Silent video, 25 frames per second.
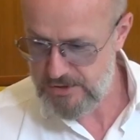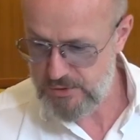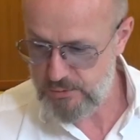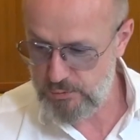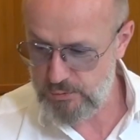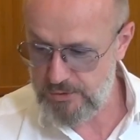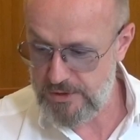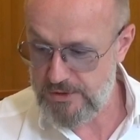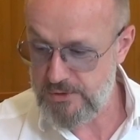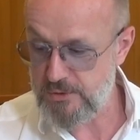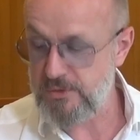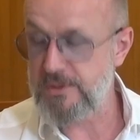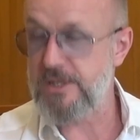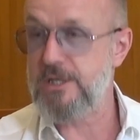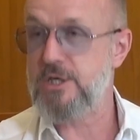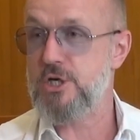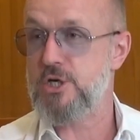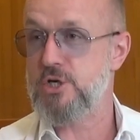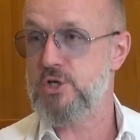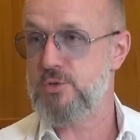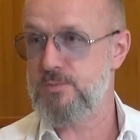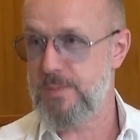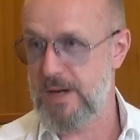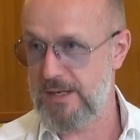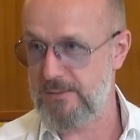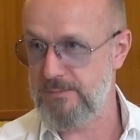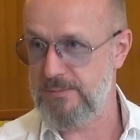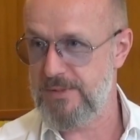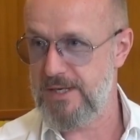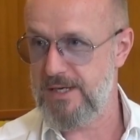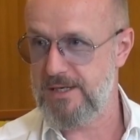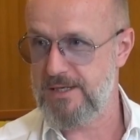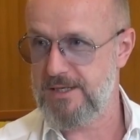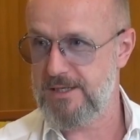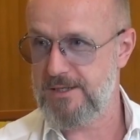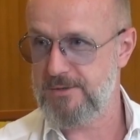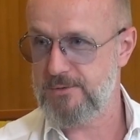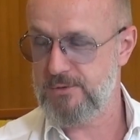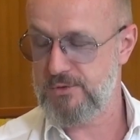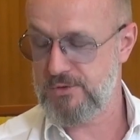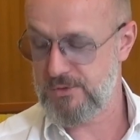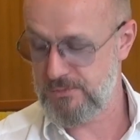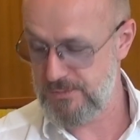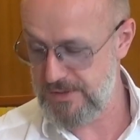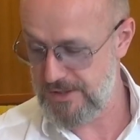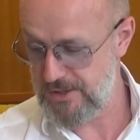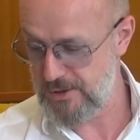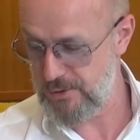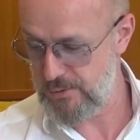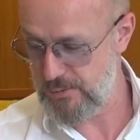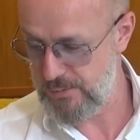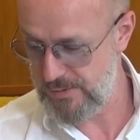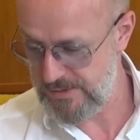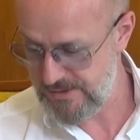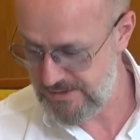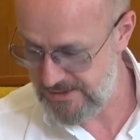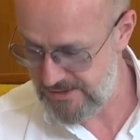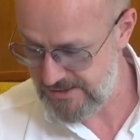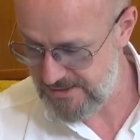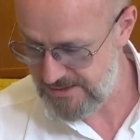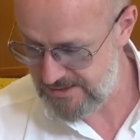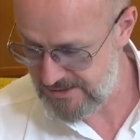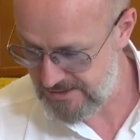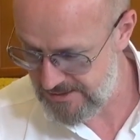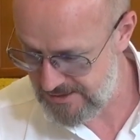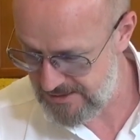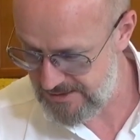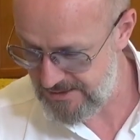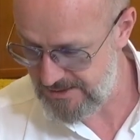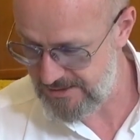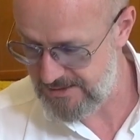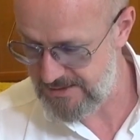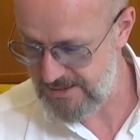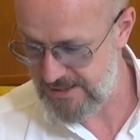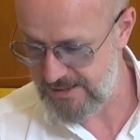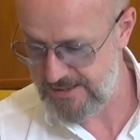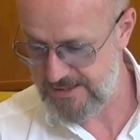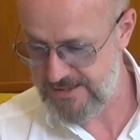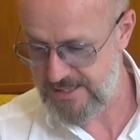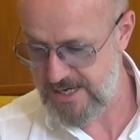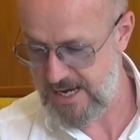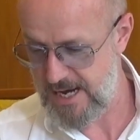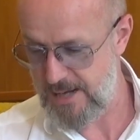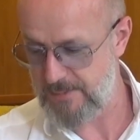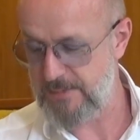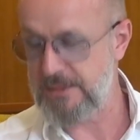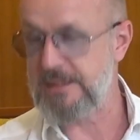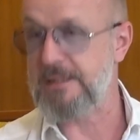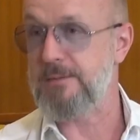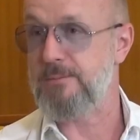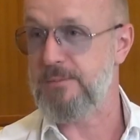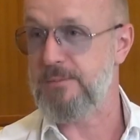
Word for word: Gesundheitshotel Spannberger und mir gegenüber sitzt die Theresa haberl